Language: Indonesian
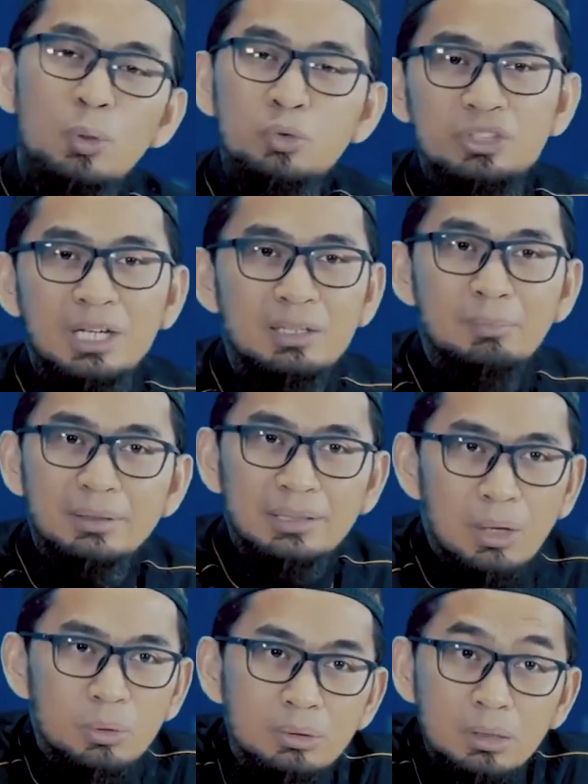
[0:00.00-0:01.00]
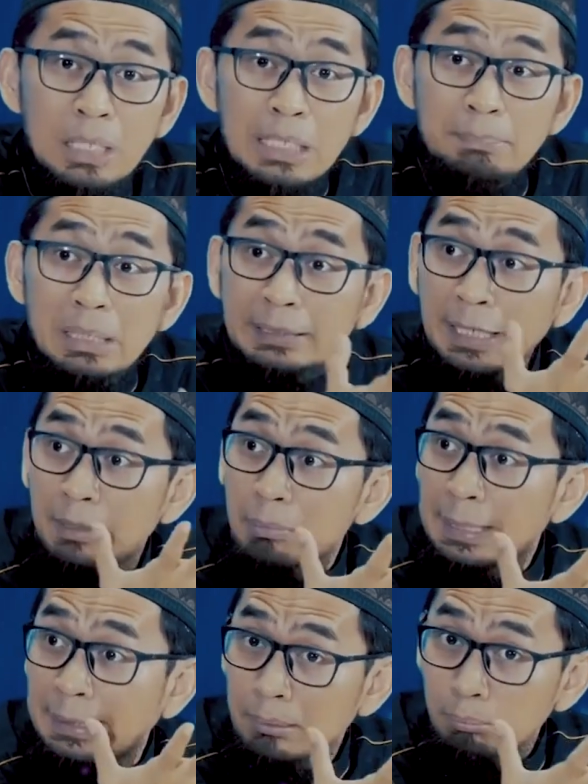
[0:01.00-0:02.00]
Anda usia lima tahun, minta
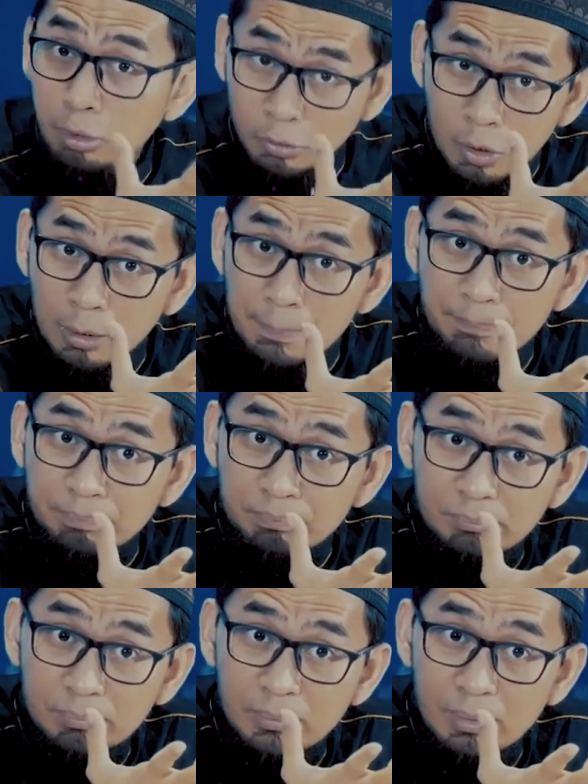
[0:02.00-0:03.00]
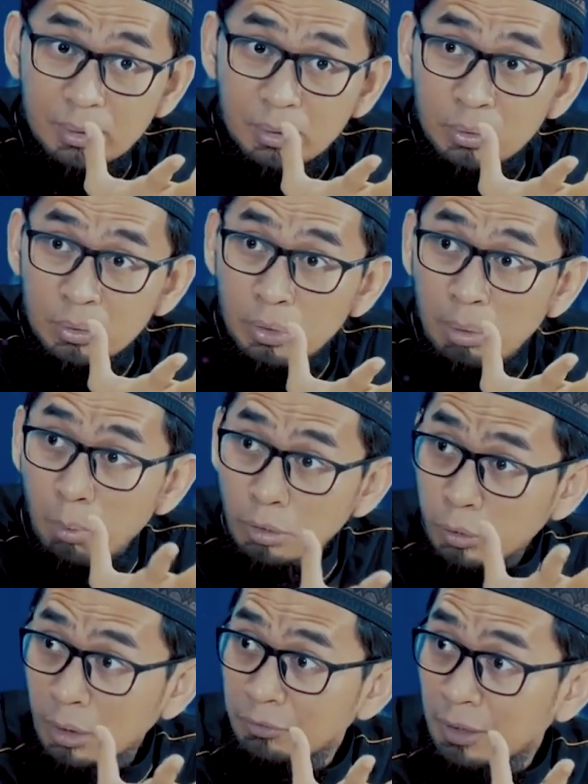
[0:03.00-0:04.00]
diberikan motor. Ya
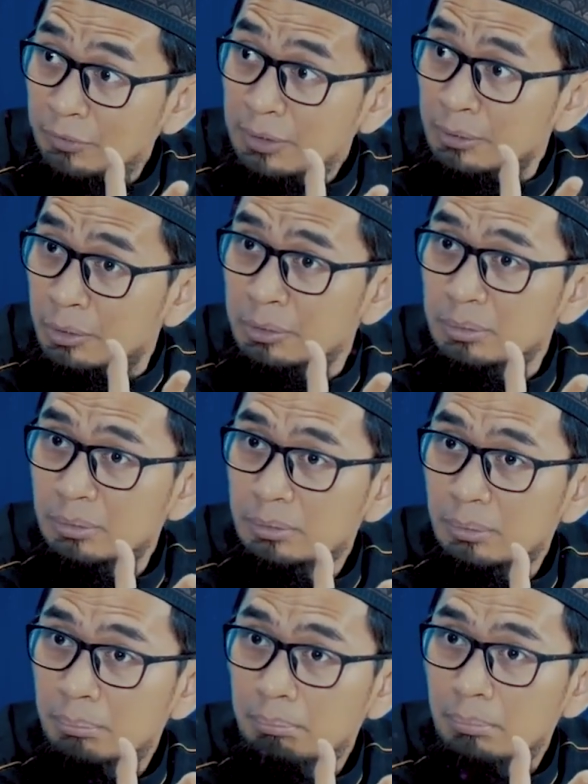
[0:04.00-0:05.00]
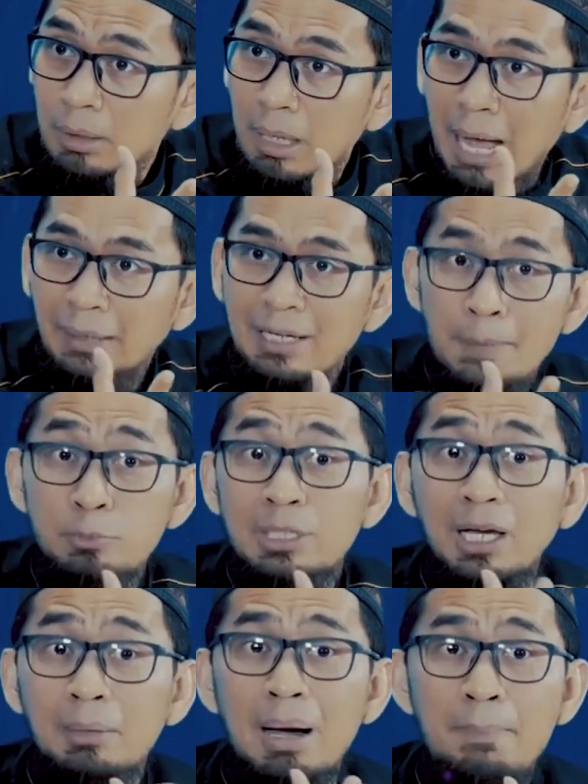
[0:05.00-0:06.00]
motor tertentu. Anda
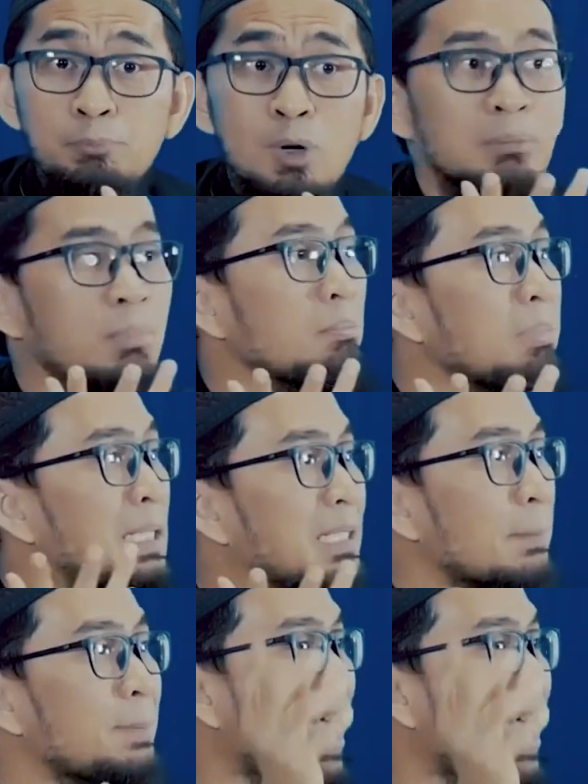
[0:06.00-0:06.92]
punya kemampuan membeli,